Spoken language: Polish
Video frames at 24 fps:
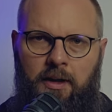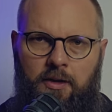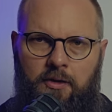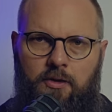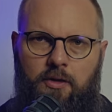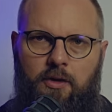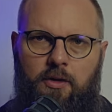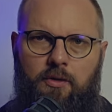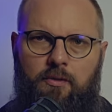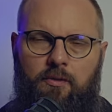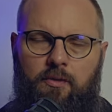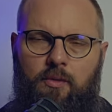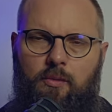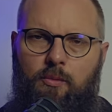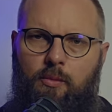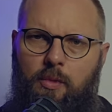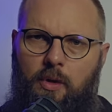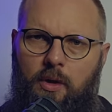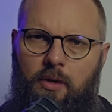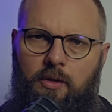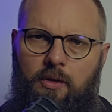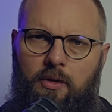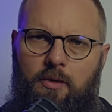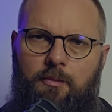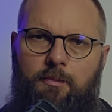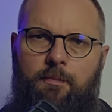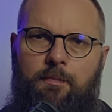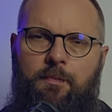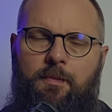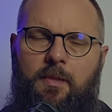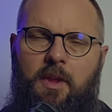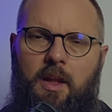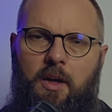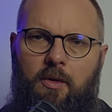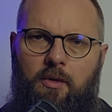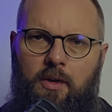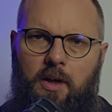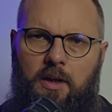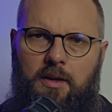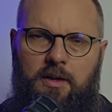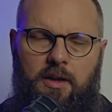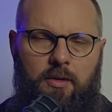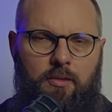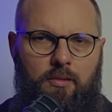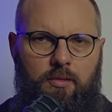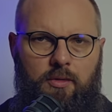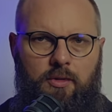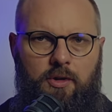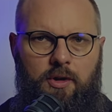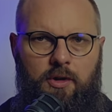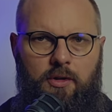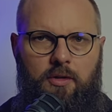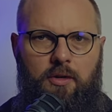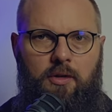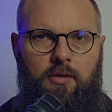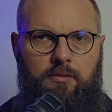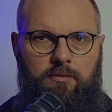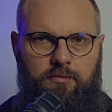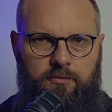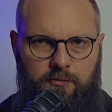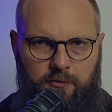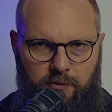czy dwóm bogom, okazało się to